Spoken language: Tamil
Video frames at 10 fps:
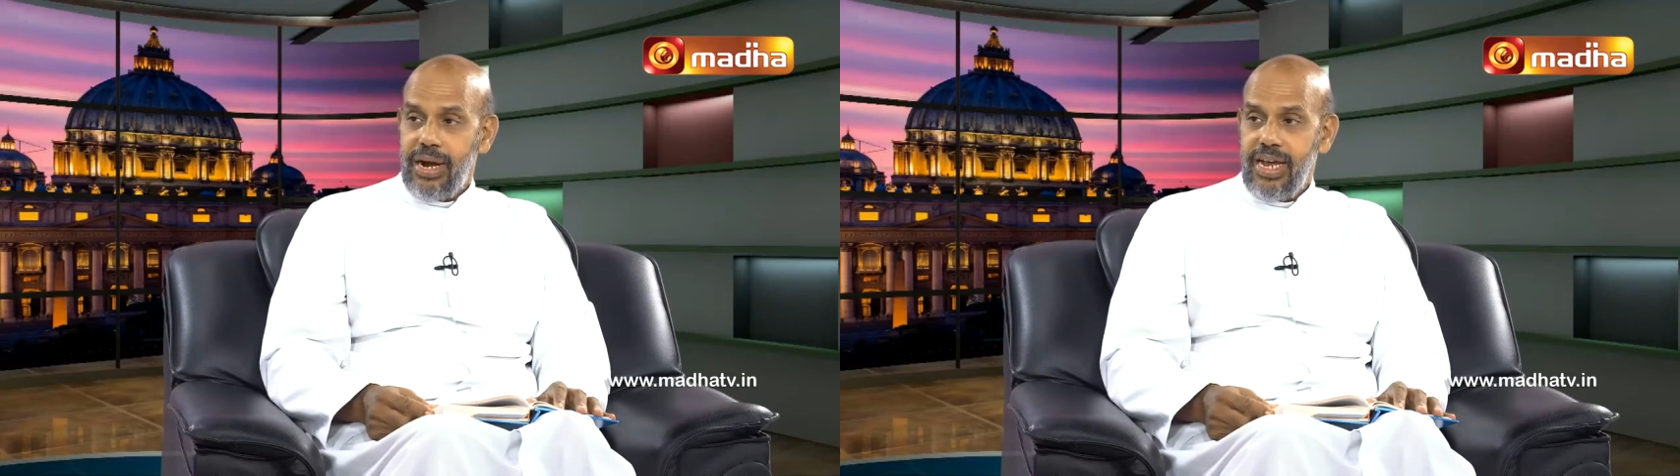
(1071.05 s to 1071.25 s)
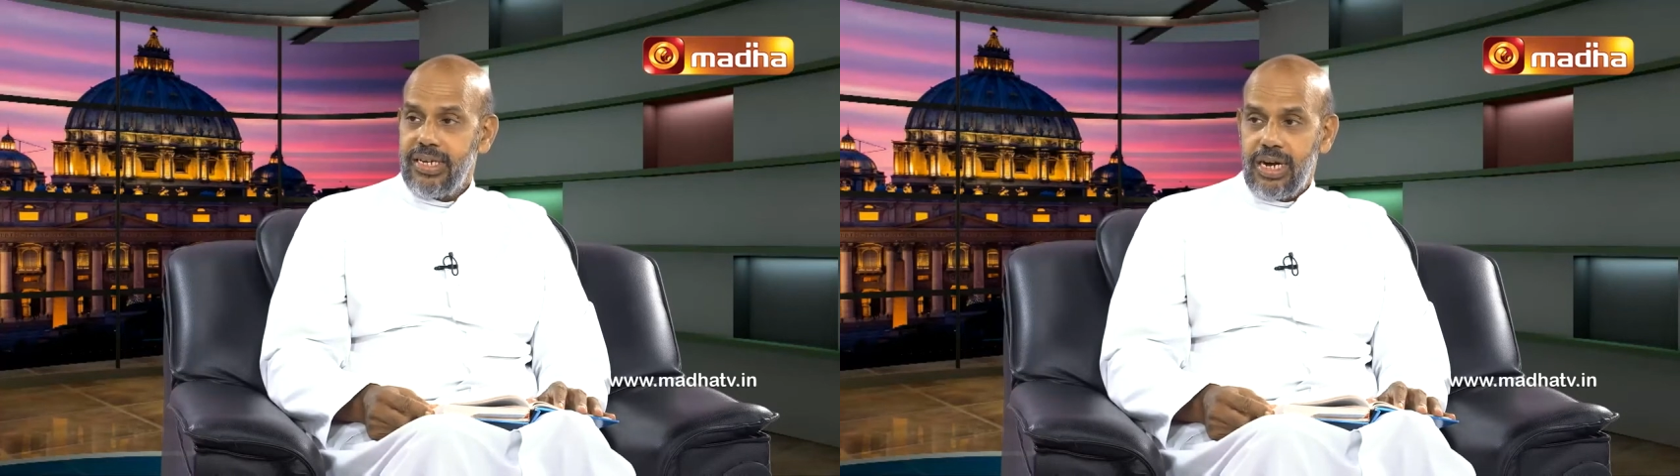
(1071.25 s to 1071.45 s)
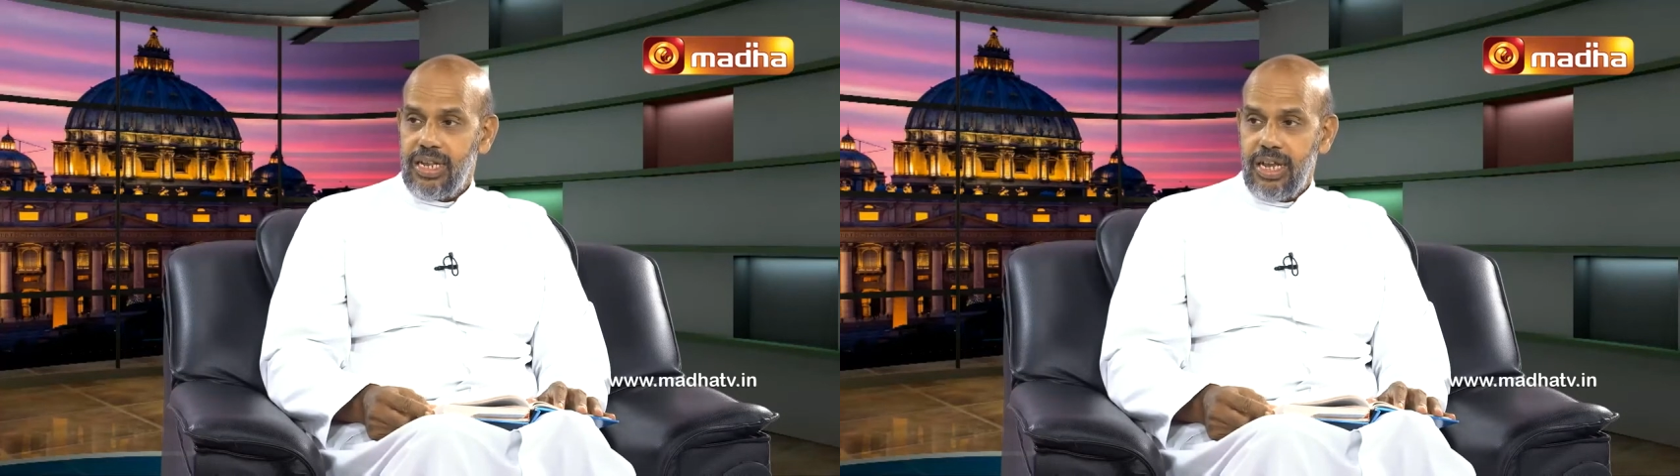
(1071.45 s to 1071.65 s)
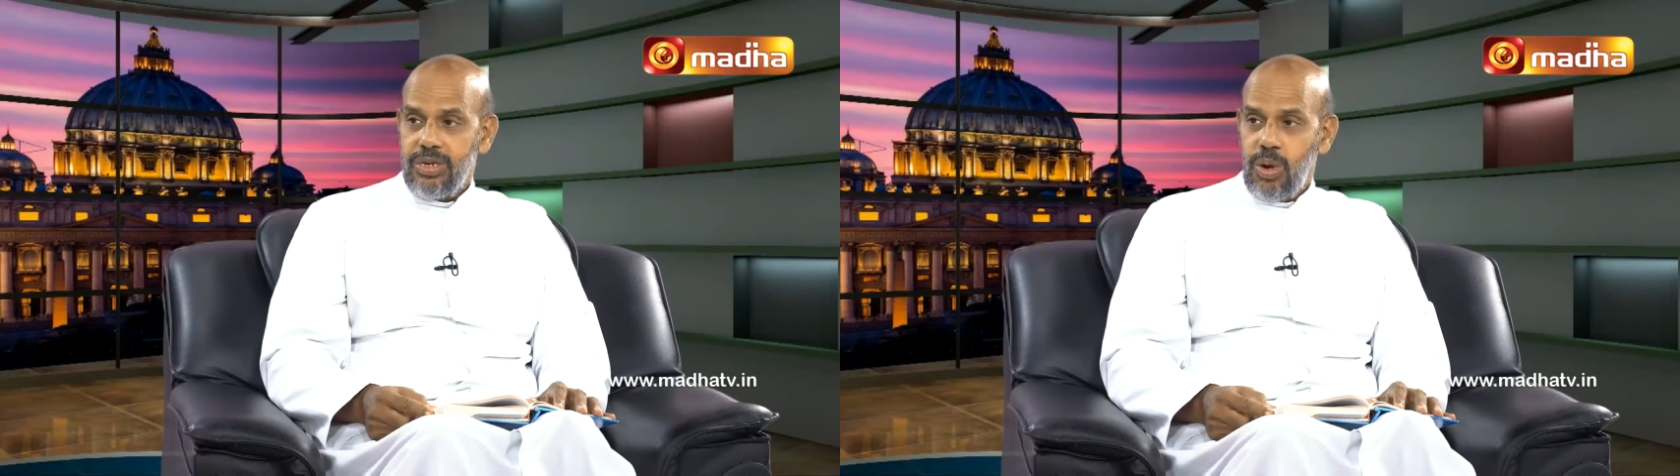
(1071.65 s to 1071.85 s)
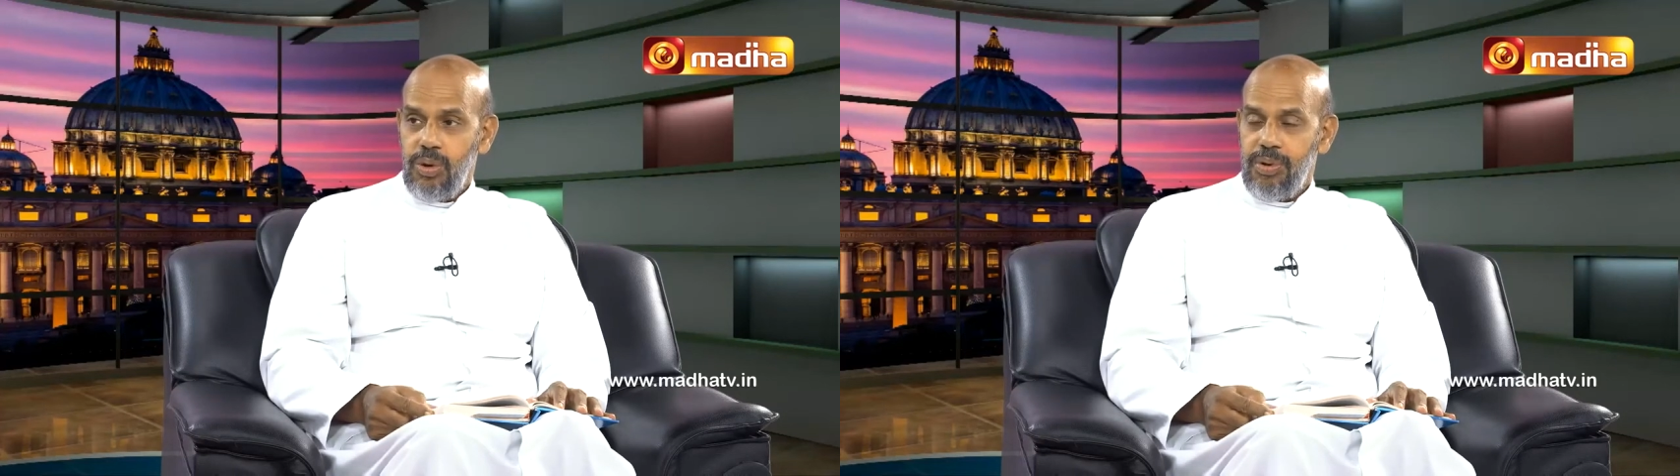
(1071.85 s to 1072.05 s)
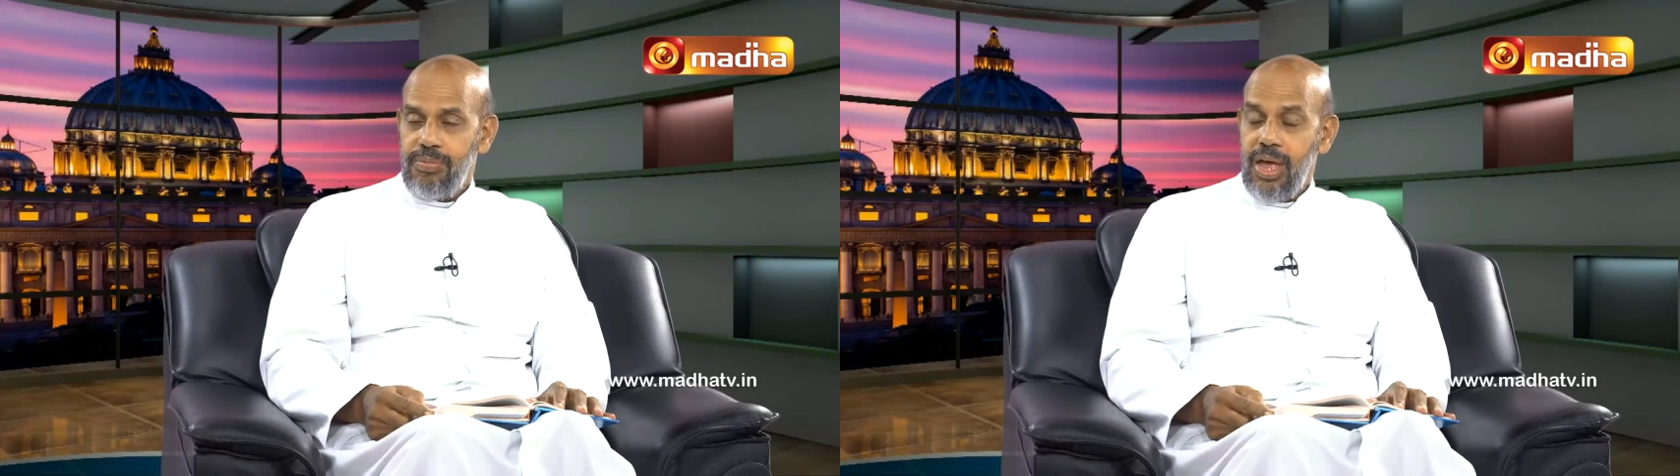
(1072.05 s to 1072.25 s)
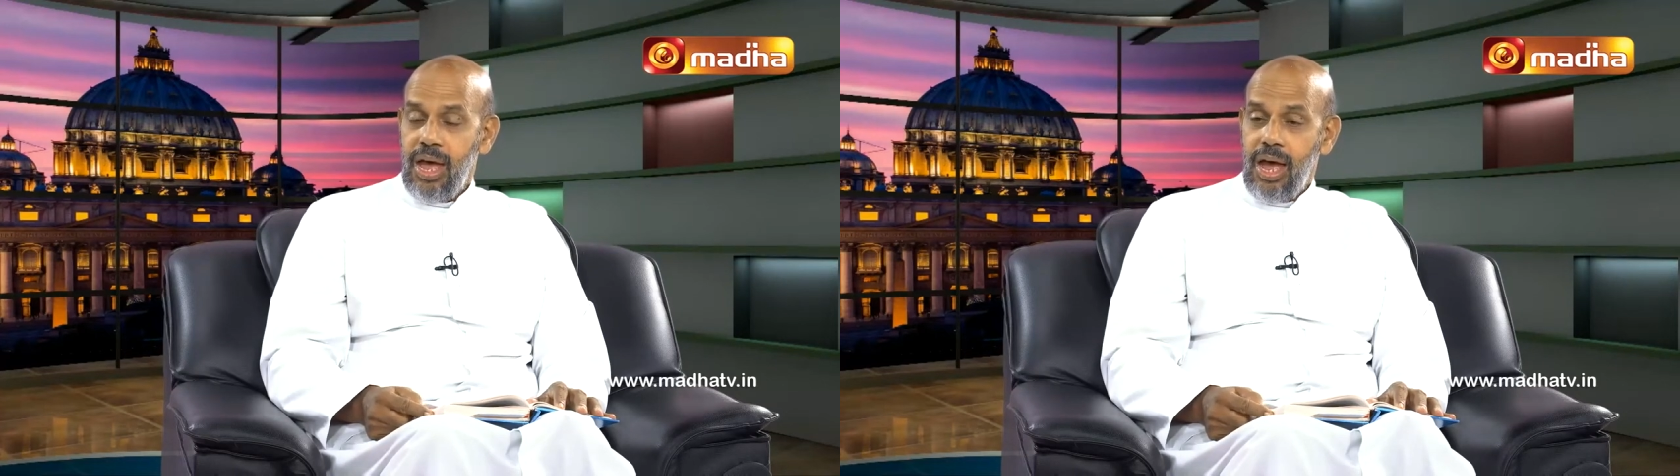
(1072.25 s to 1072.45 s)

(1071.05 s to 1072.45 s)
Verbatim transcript: பழைய சட்டத்தை சொல்லுவோம்